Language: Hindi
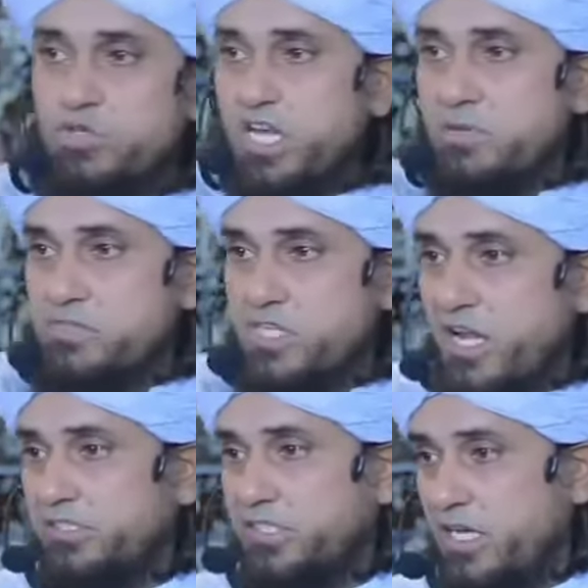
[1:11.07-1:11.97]
तो जर्म्स
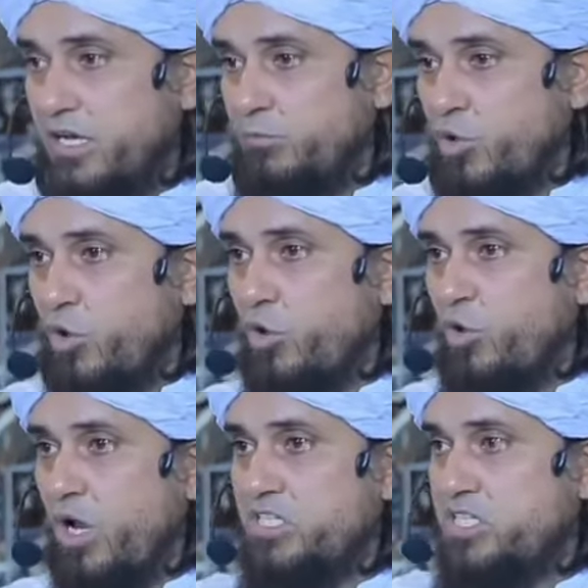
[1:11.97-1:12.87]
ना आ जाए हम तो
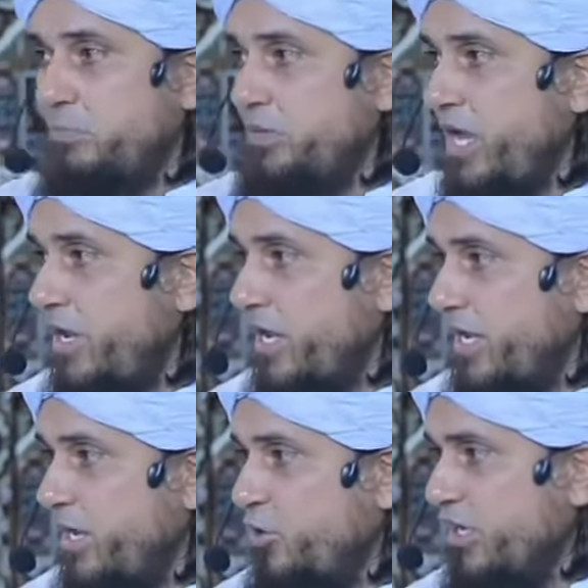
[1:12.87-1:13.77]
कोरोना में छपियां पा
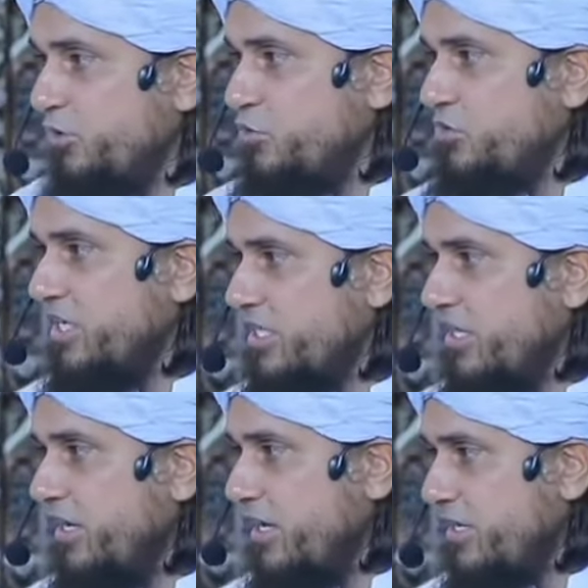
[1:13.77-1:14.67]
रहे हैं लोग एक दूसरे
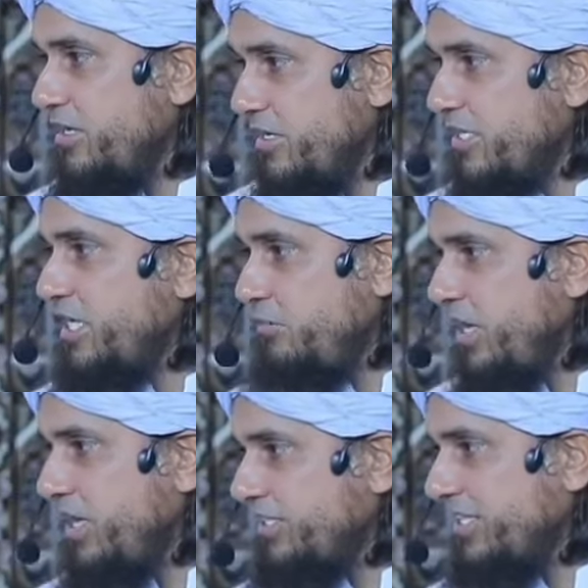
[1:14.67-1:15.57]
से अल्लाह की ये
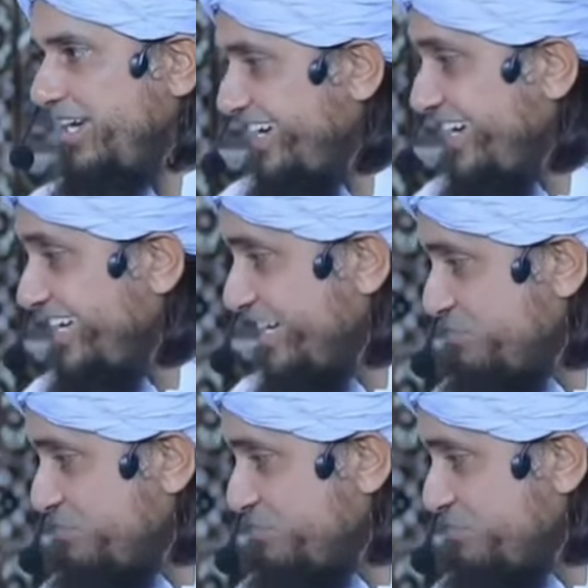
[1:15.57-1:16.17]
भी गलत है लेकिन एक